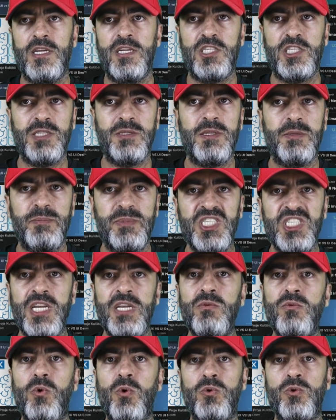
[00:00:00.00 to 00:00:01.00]
Şimdi bir
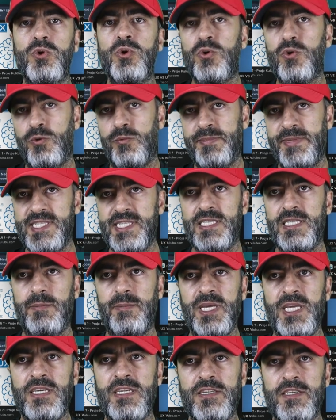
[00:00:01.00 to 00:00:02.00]
şeyin oluyor olması
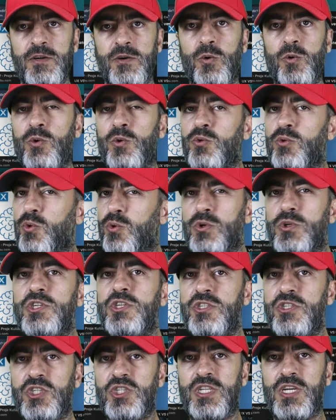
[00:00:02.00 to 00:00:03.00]
demek onun doğru
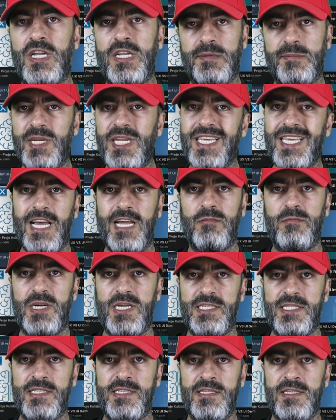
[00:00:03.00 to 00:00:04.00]
çalıştığı anlamına
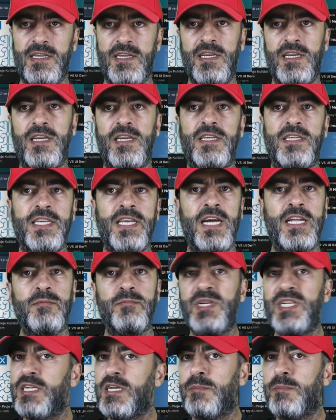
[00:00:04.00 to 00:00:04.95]
gelmez. Yani bir